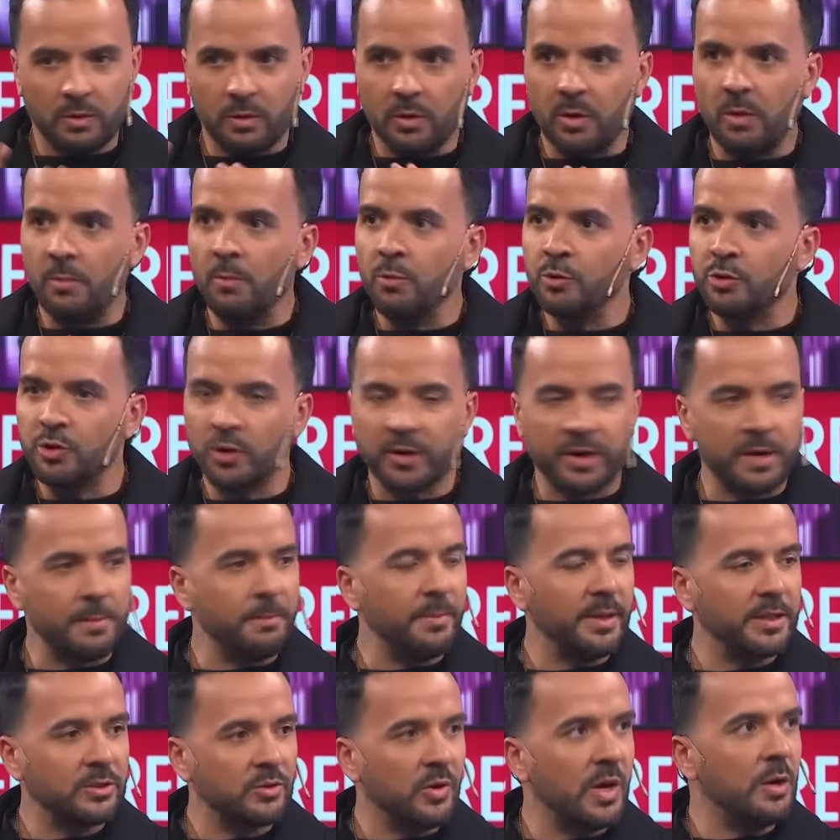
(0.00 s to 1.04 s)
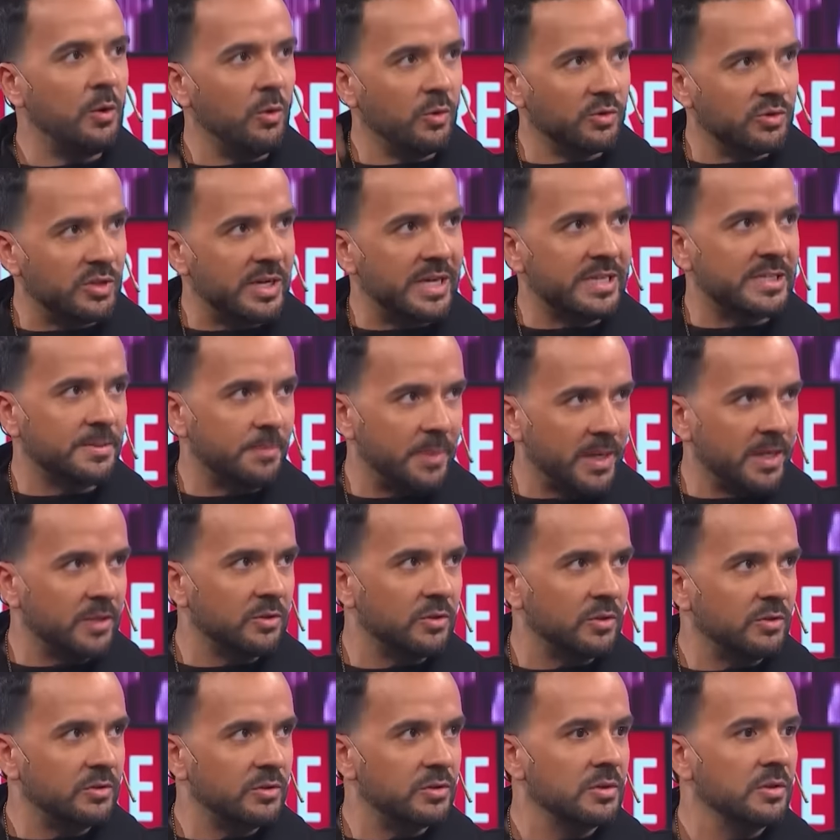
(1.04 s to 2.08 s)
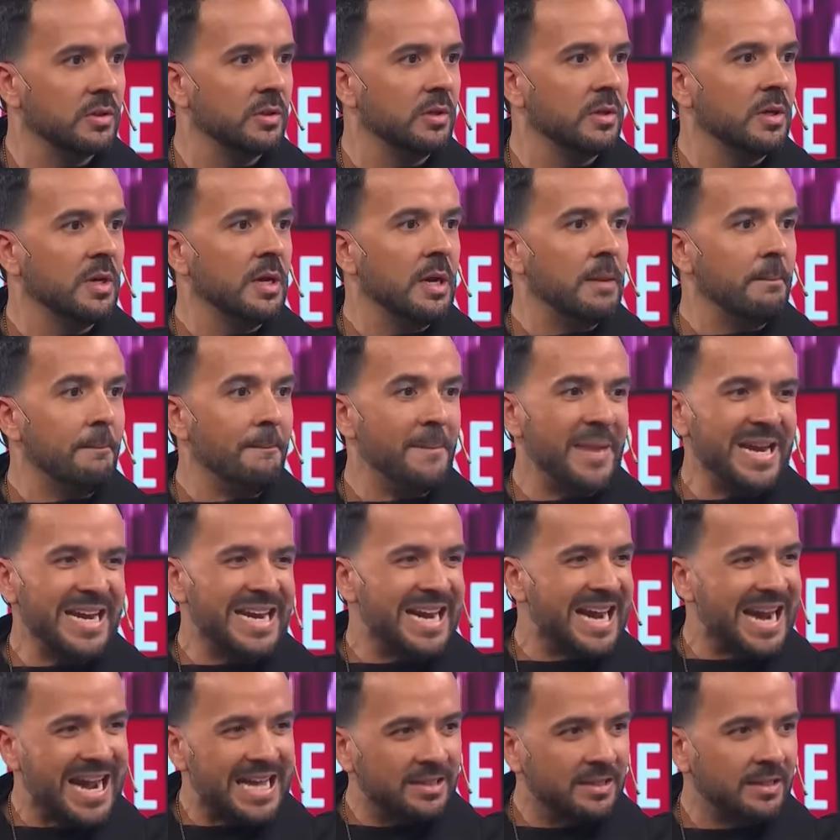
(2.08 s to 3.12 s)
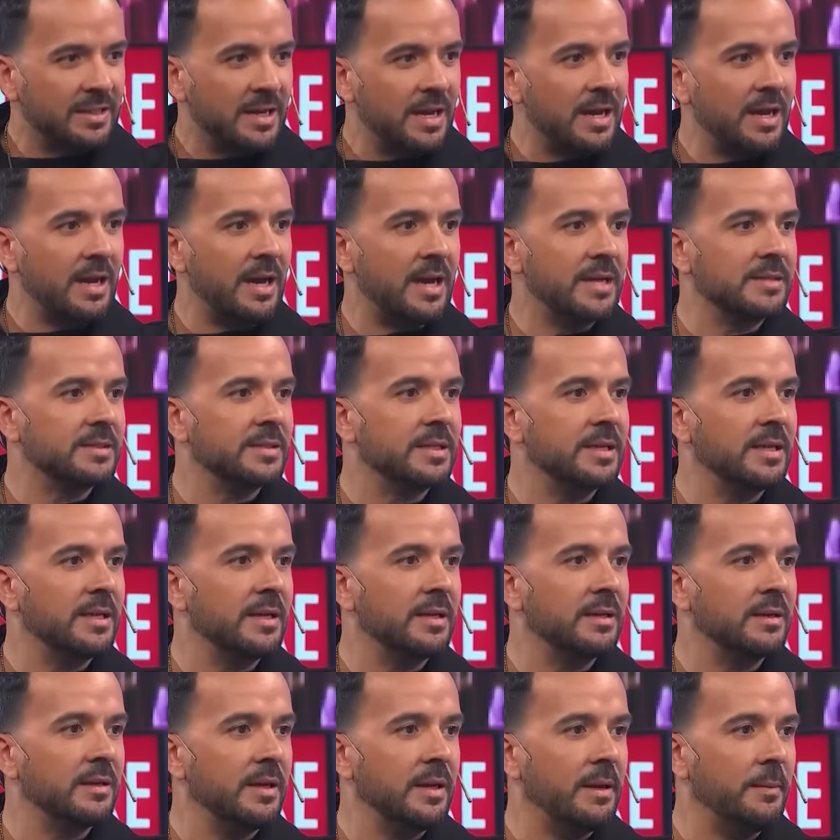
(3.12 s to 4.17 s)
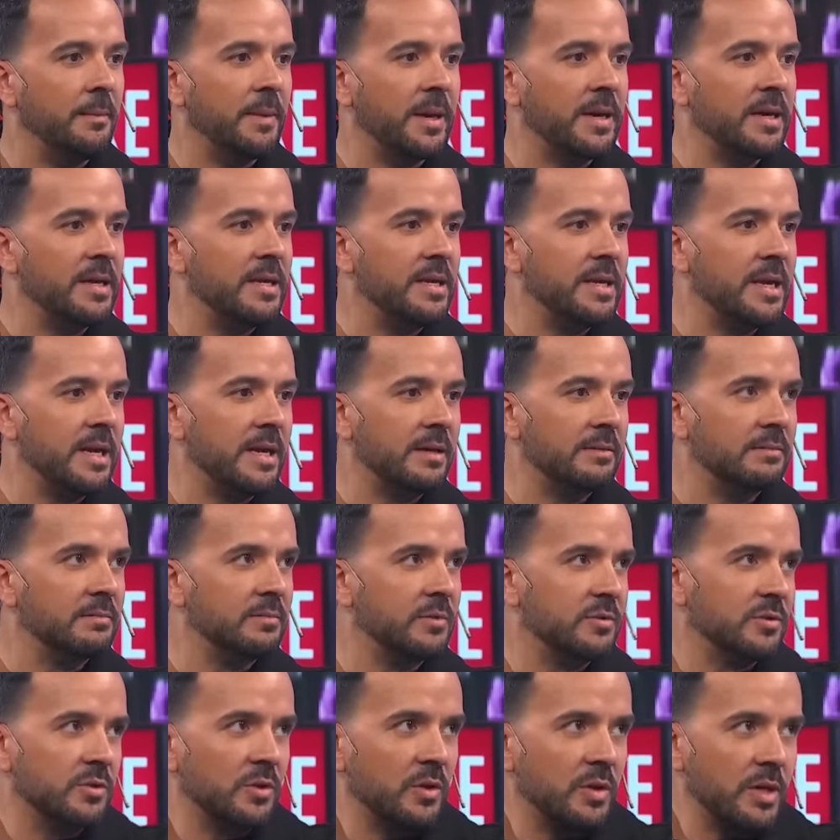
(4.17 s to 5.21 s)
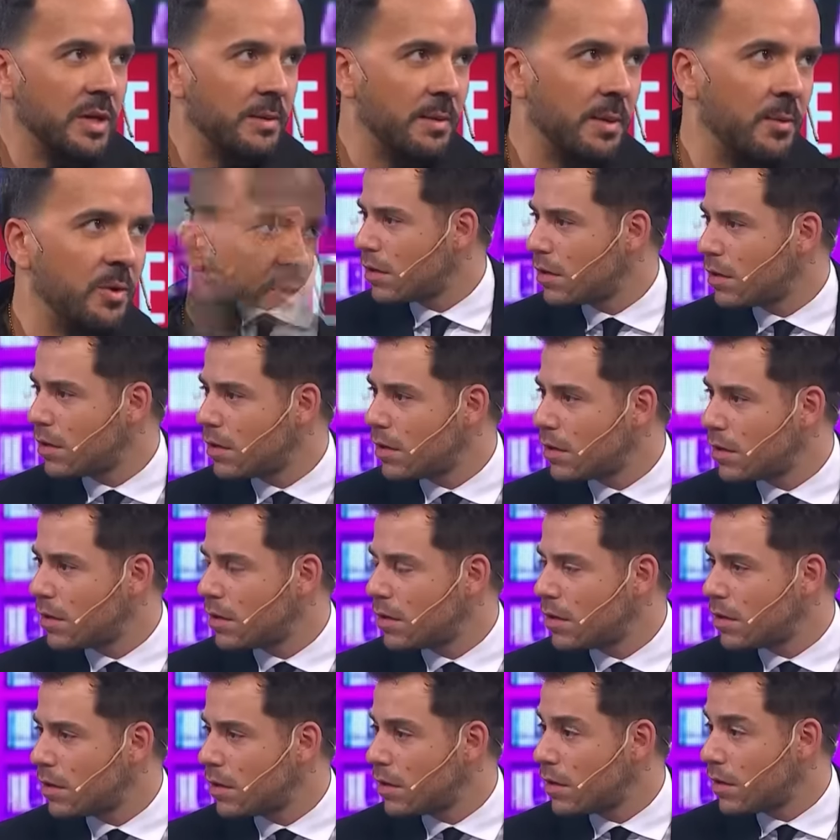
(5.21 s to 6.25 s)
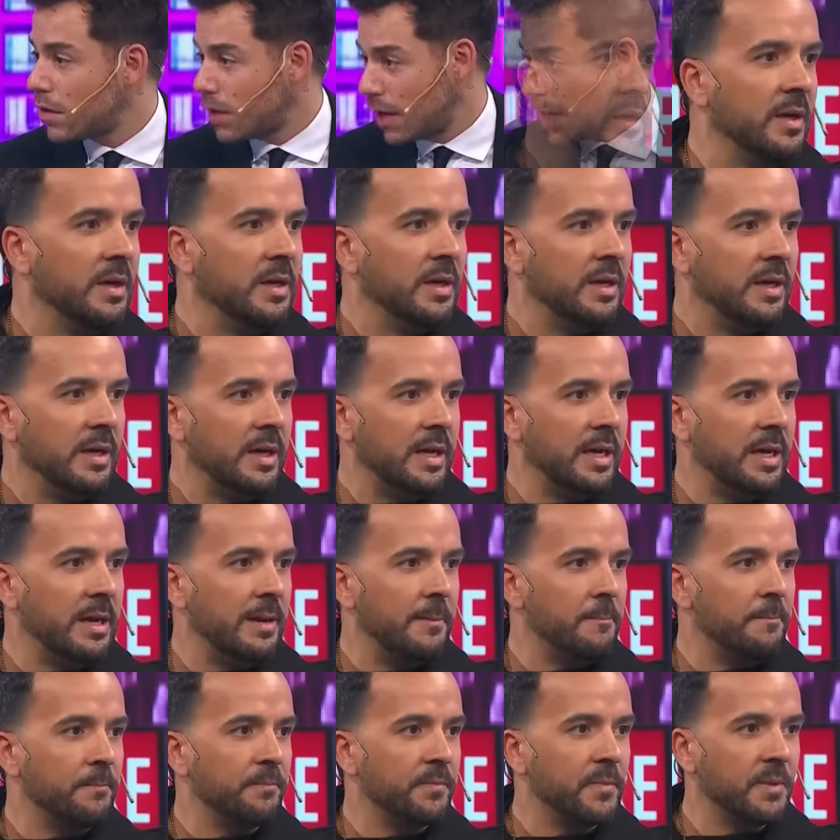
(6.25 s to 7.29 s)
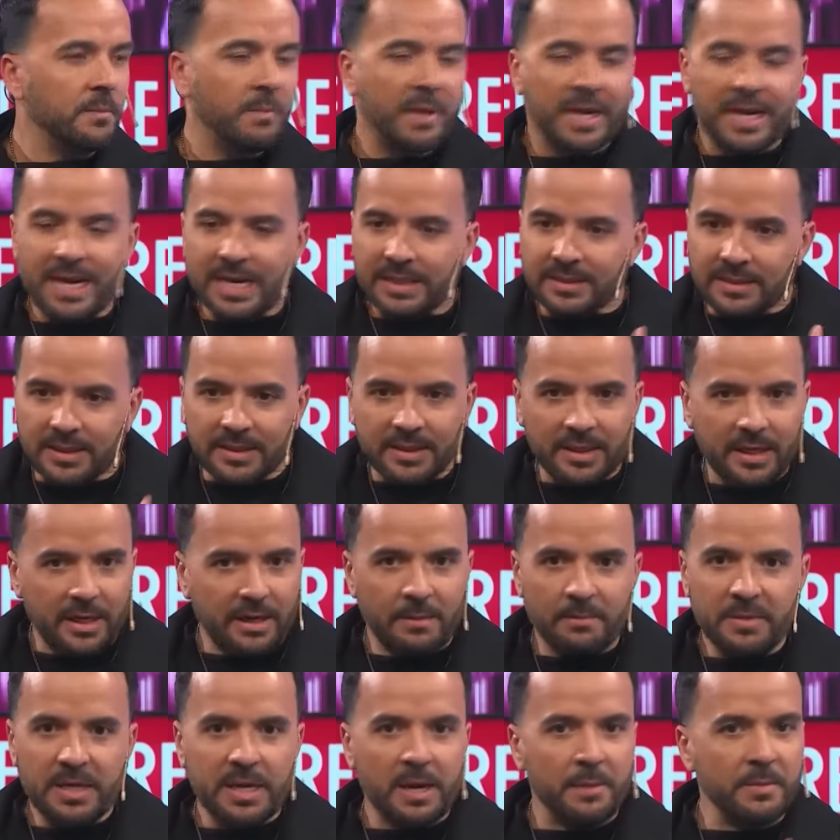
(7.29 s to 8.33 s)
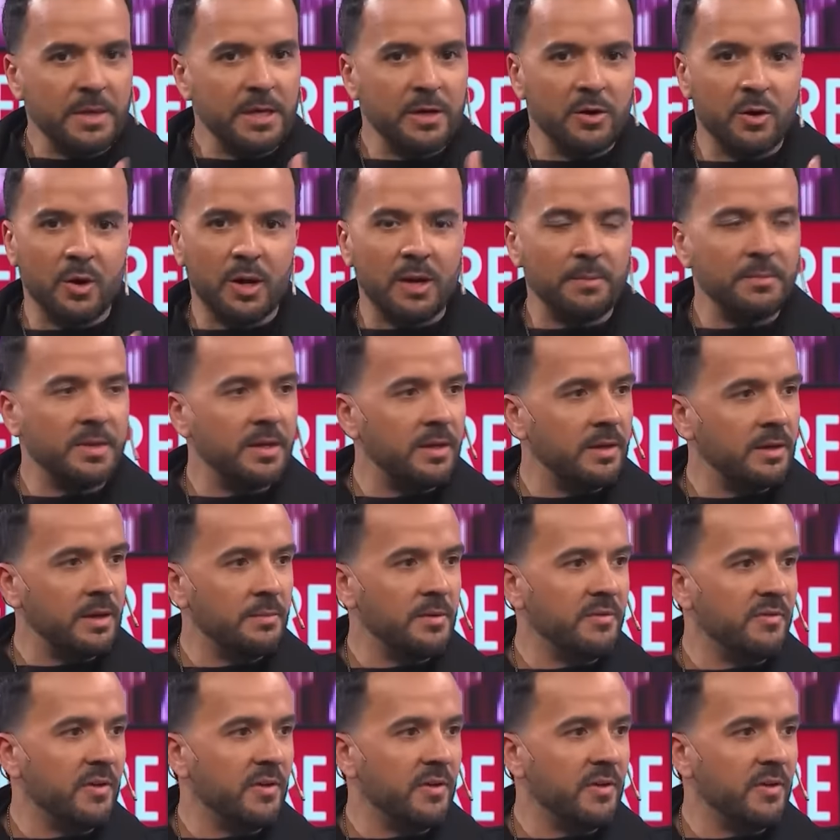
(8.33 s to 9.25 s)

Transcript: con, mucho respeto a los expertos, me encanta hacer eh, parrilla parrillas. Nosotros le llamamos hacer el barbecue. Claro. Em, me encanta tener a mis amigos, a mi, a mi